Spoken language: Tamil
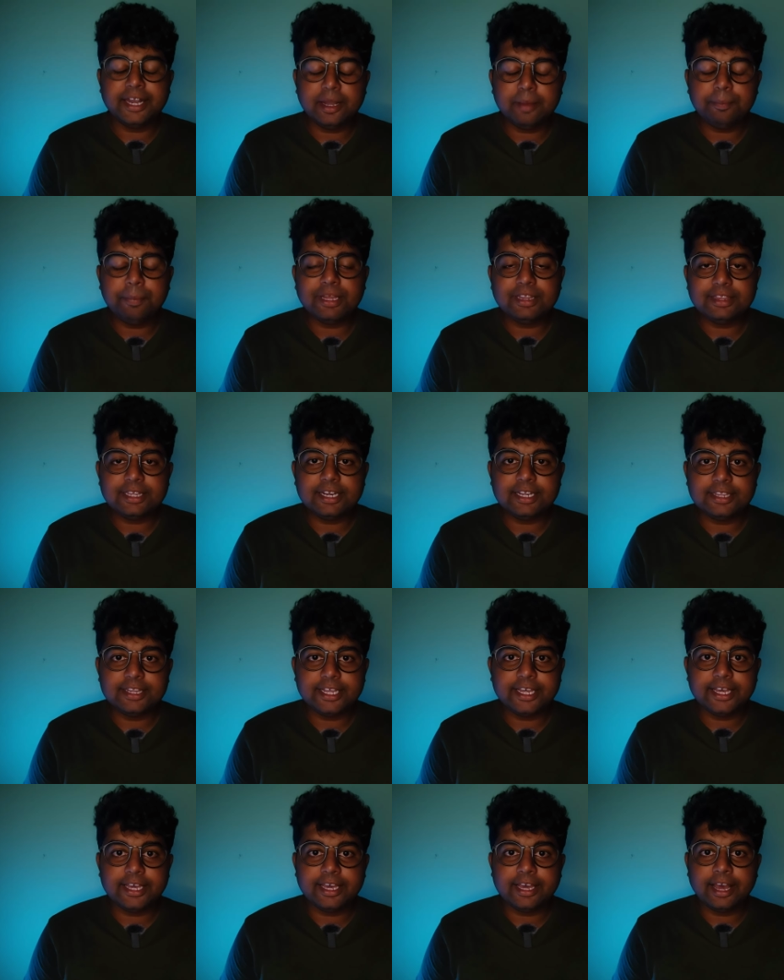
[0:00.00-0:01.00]
என்ன
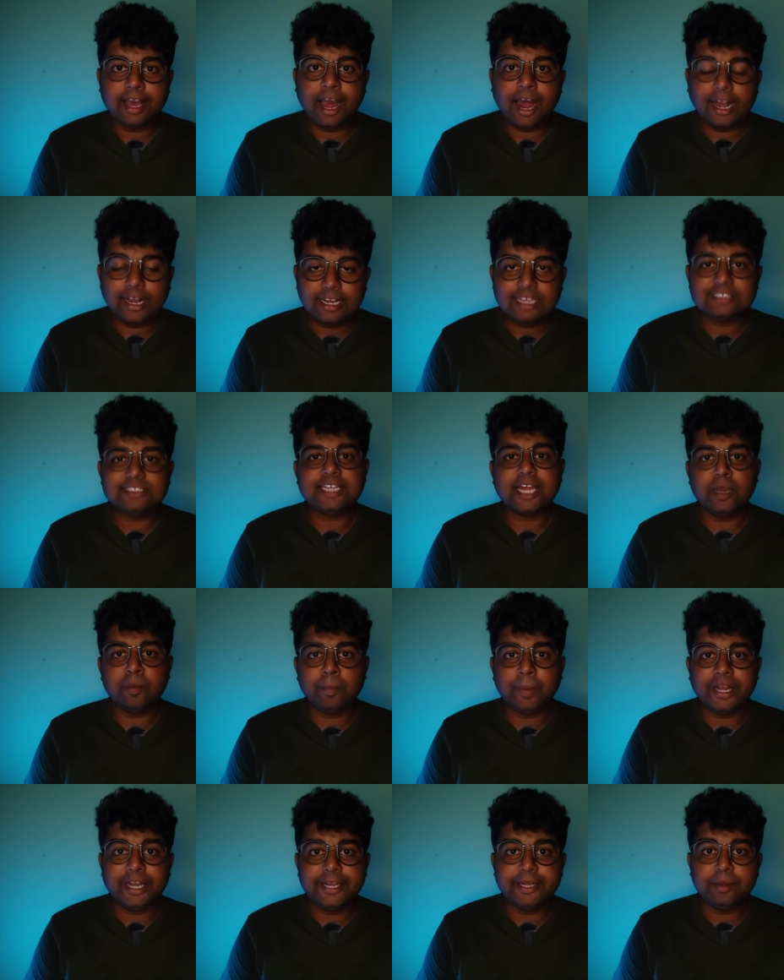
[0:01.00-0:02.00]
பண்றது
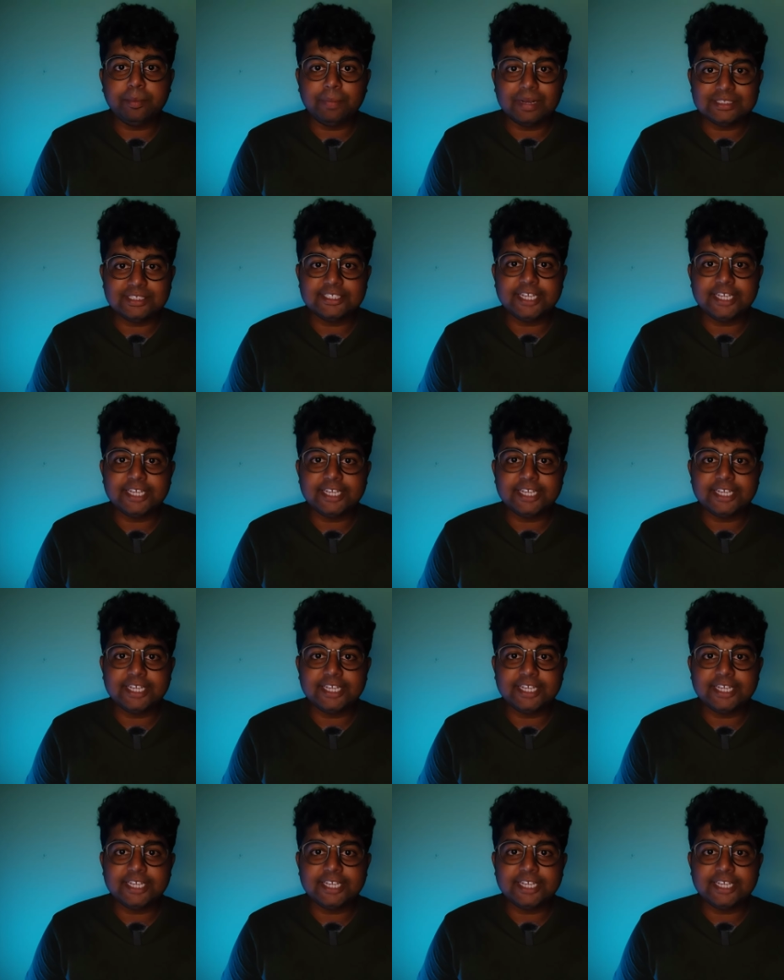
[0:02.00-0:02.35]
அண்டர்ஸ்டாண்ட் பண்ணிட்டு